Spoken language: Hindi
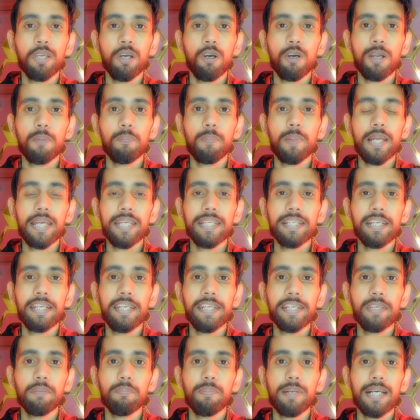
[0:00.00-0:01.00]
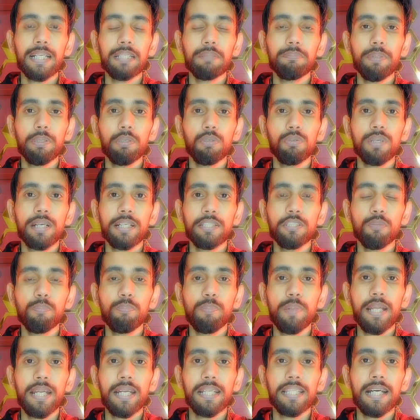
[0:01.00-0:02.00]
और अप्लाई करने के बाद में उनका जो
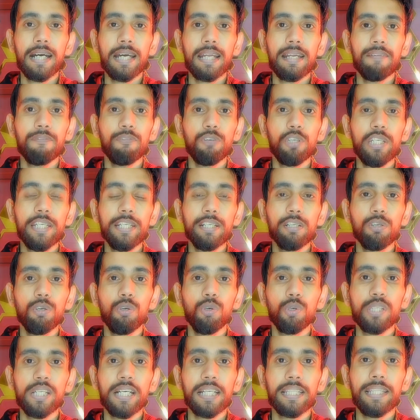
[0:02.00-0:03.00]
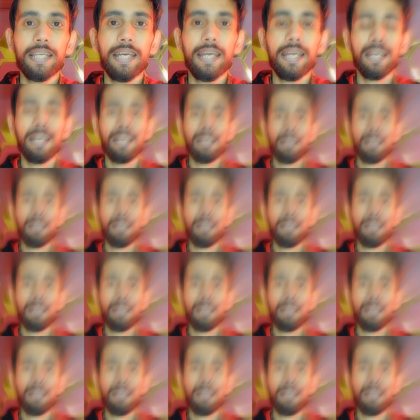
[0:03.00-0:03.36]
पैन आधार है वो लिंक हो जाता